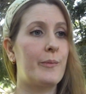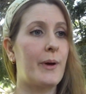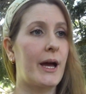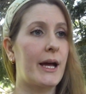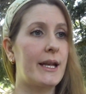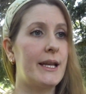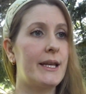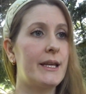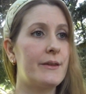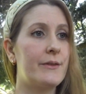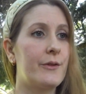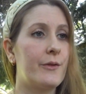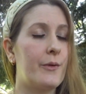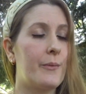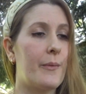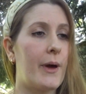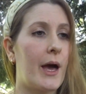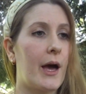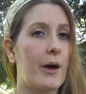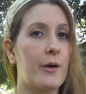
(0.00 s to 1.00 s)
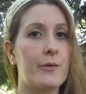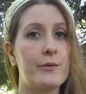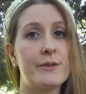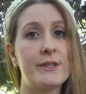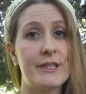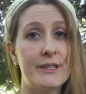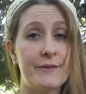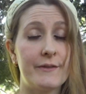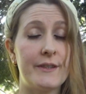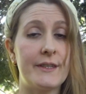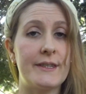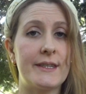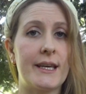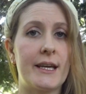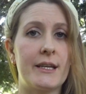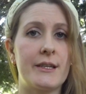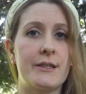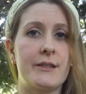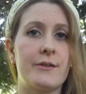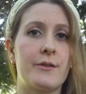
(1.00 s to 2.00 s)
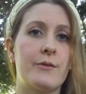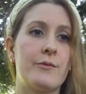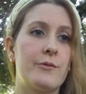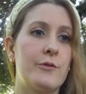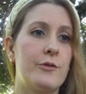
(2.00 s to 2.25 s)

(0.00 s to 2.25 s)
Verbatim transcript: parler de ma routine visage.